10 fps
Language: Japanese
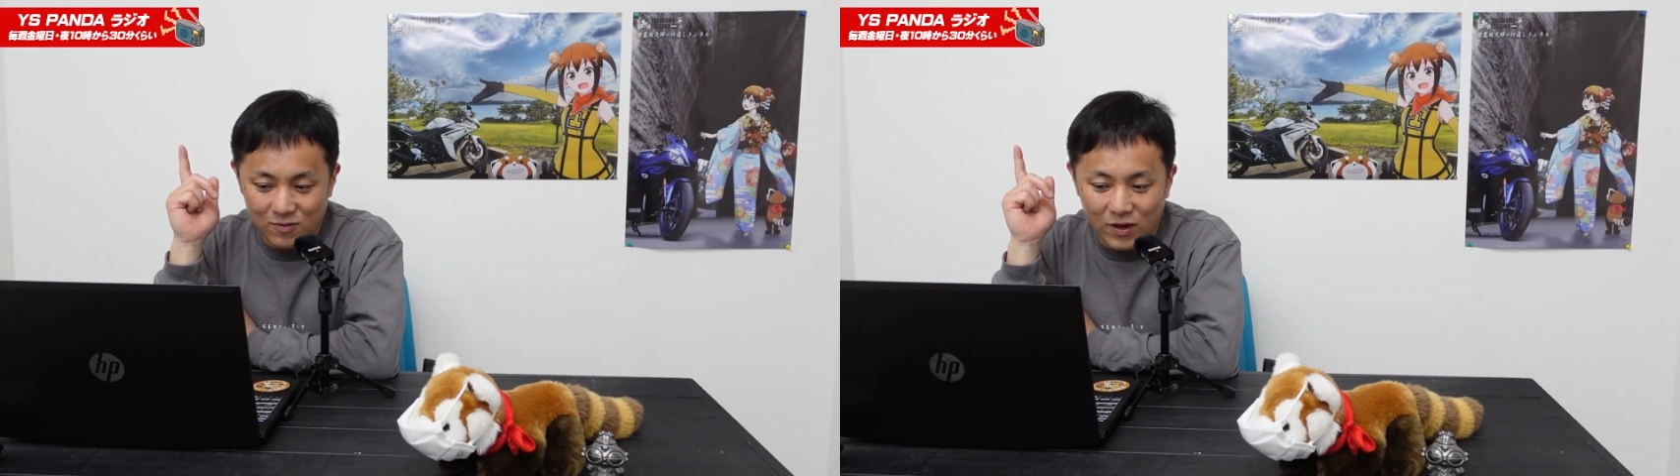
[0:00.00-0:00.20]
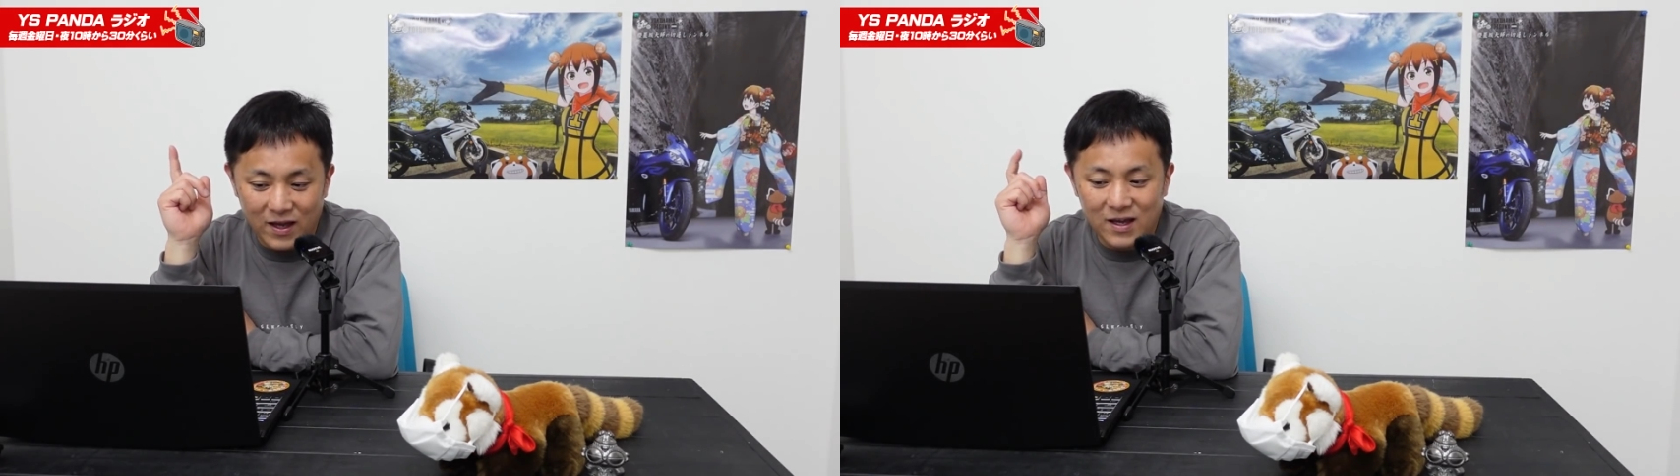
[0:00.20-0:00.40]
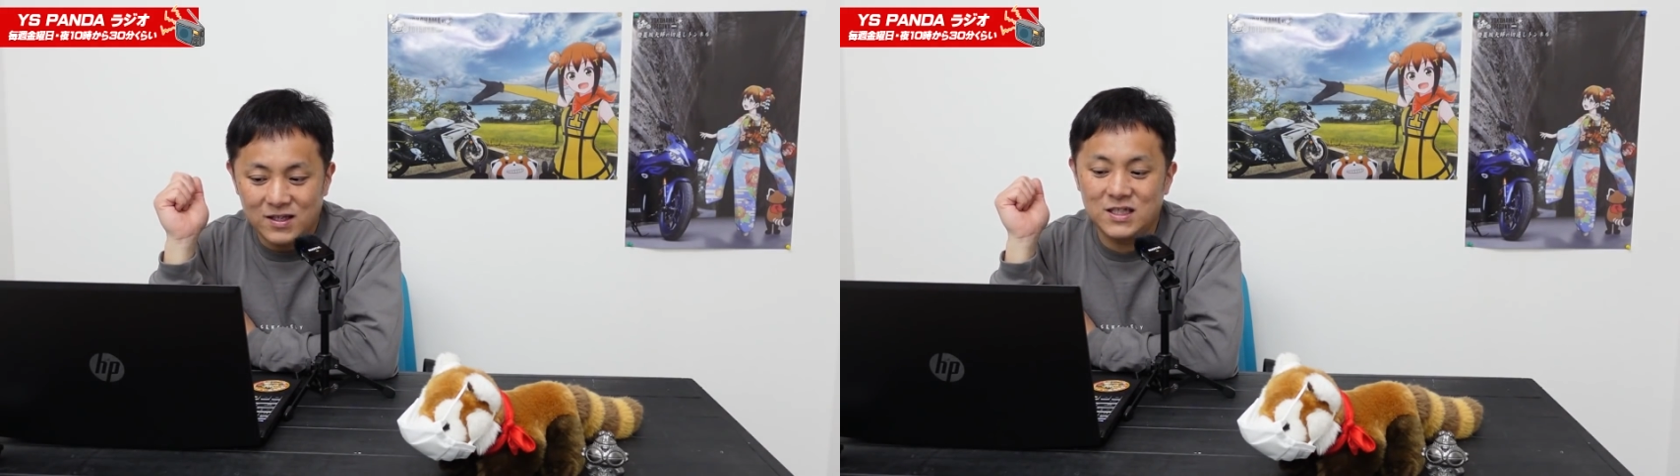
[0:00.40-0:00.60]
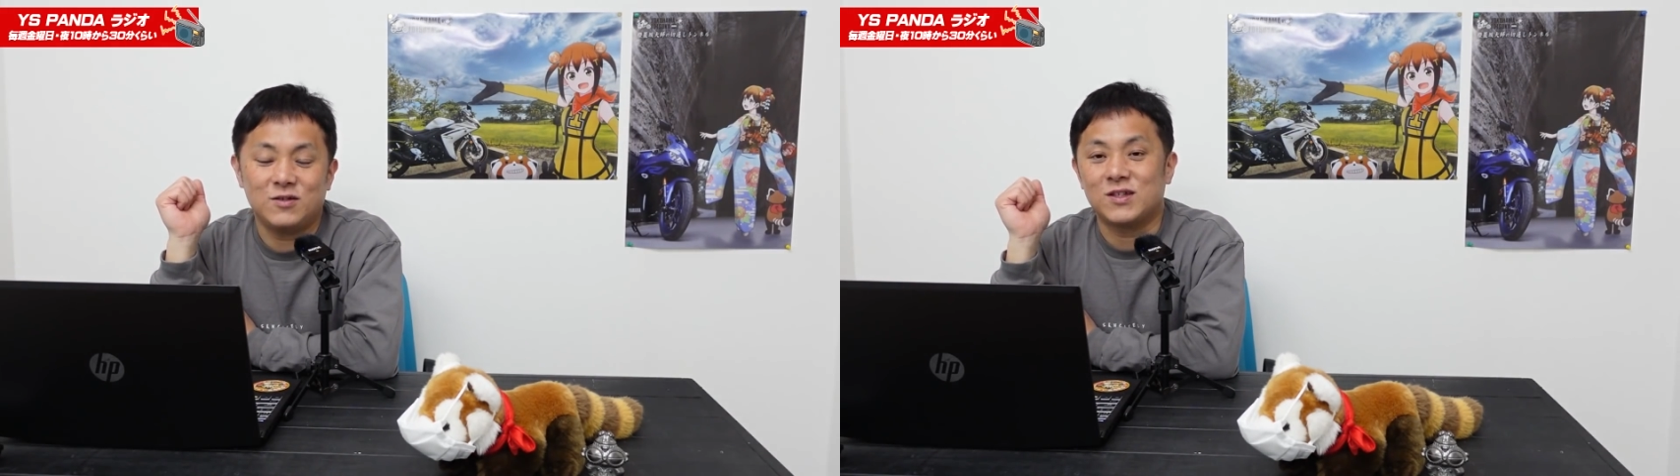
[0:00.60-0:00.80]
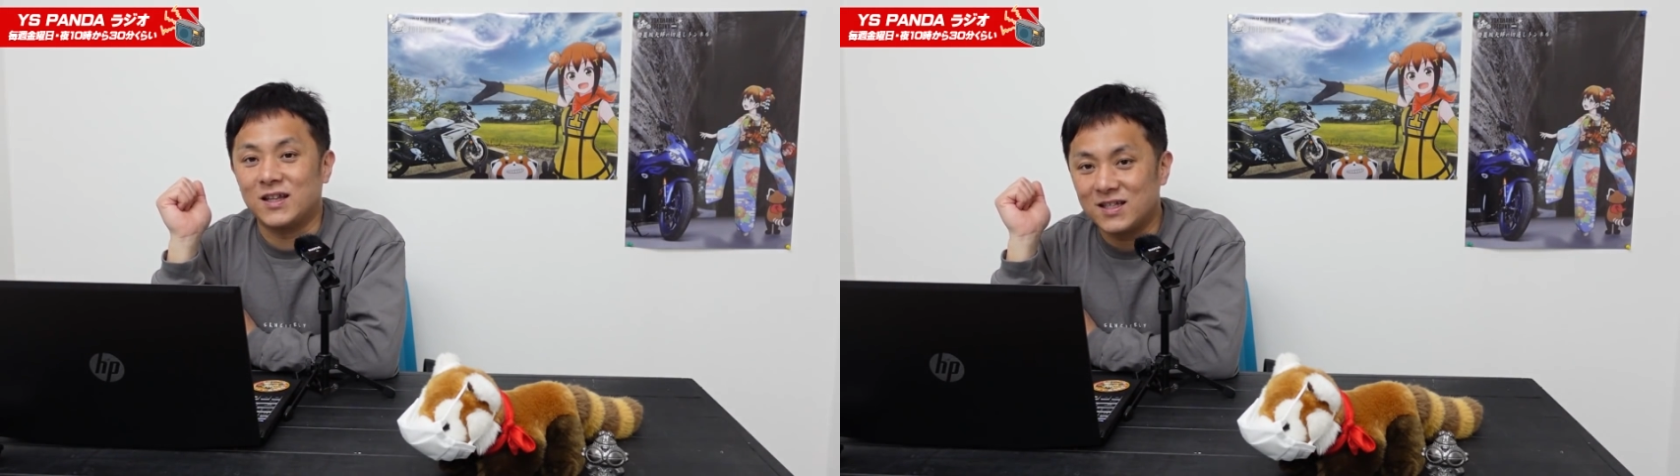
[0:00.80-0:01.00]
これ、
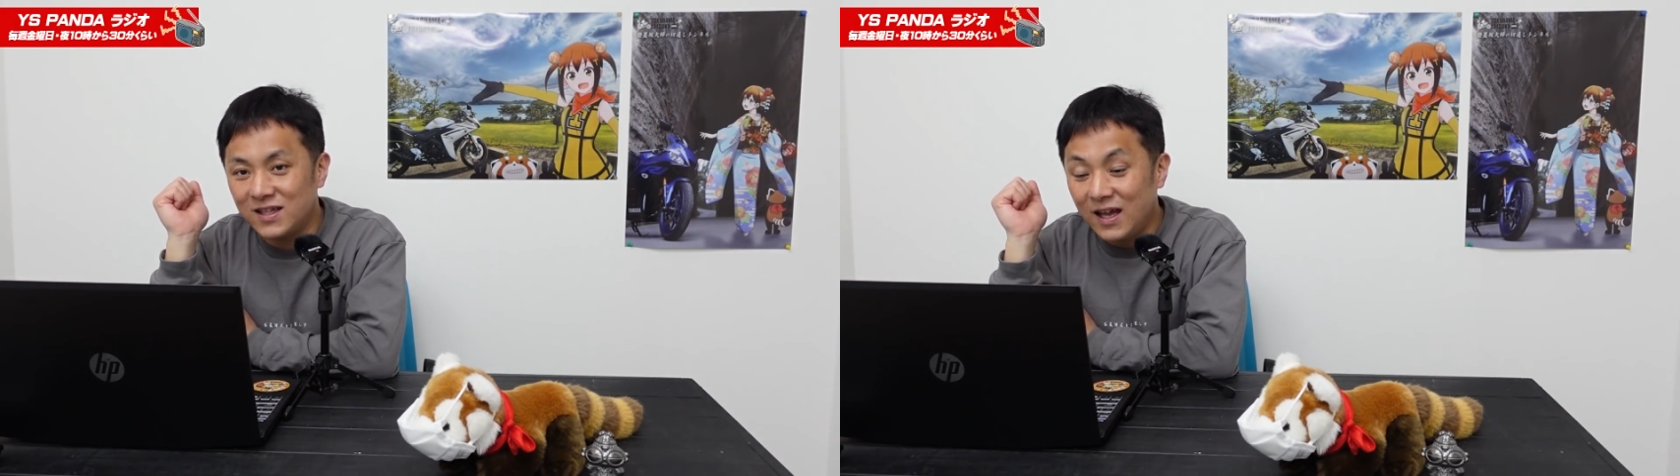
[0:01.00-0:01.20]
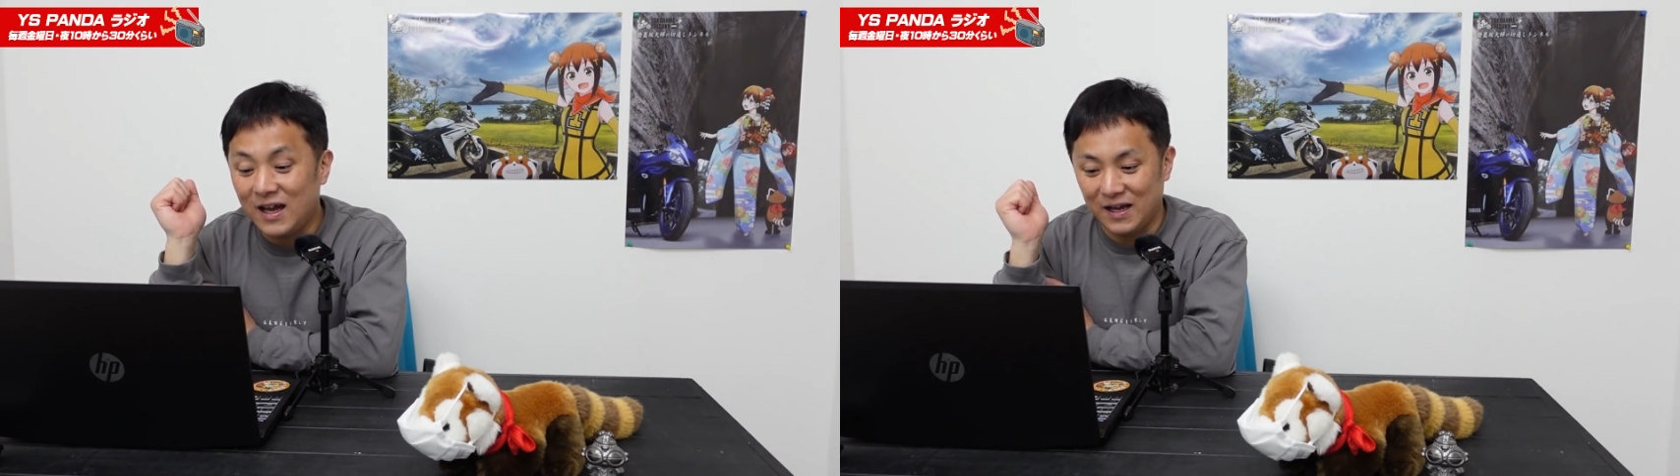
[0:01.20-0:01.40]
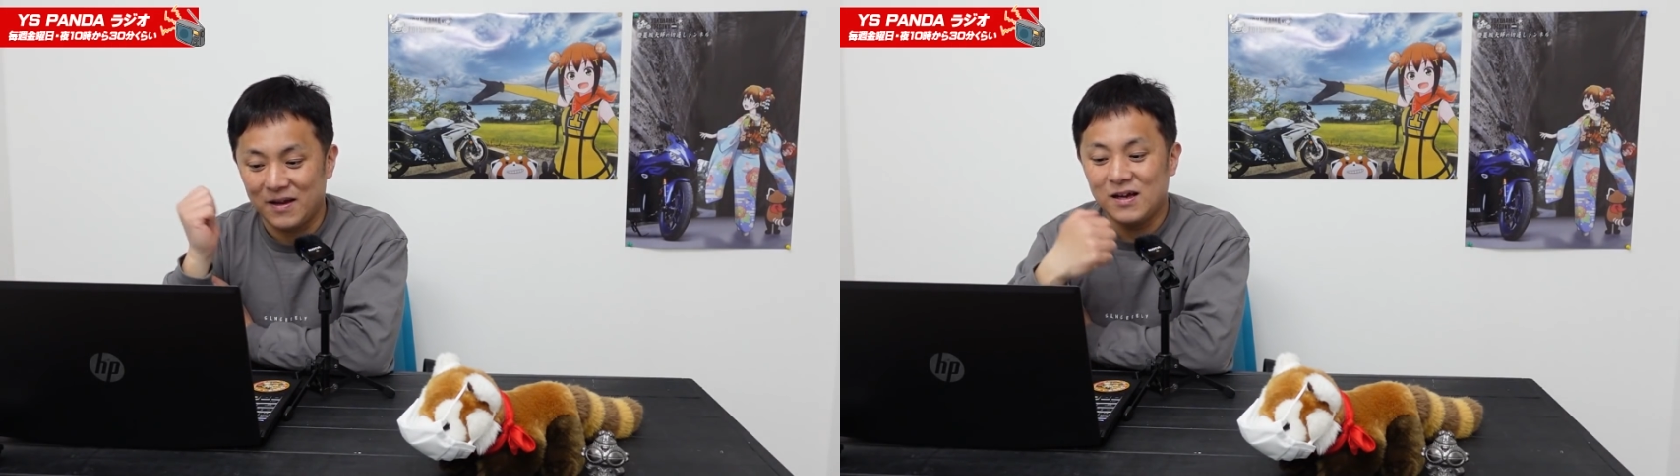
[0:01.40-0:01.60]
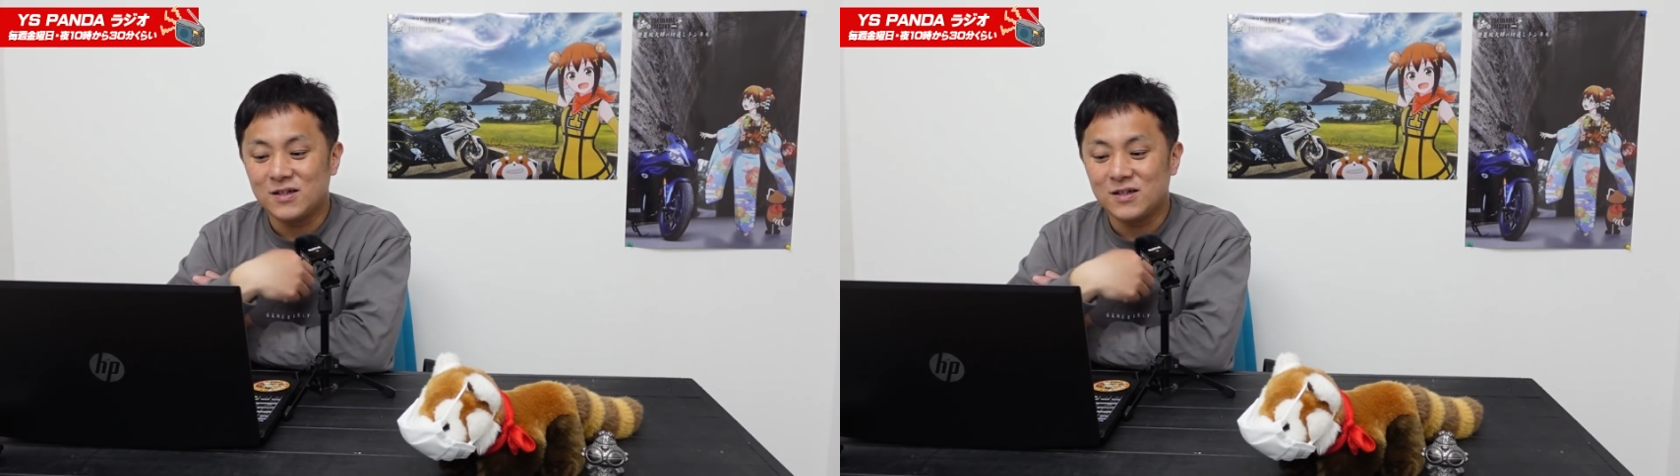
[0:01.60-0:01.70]
シールさんですね。はい。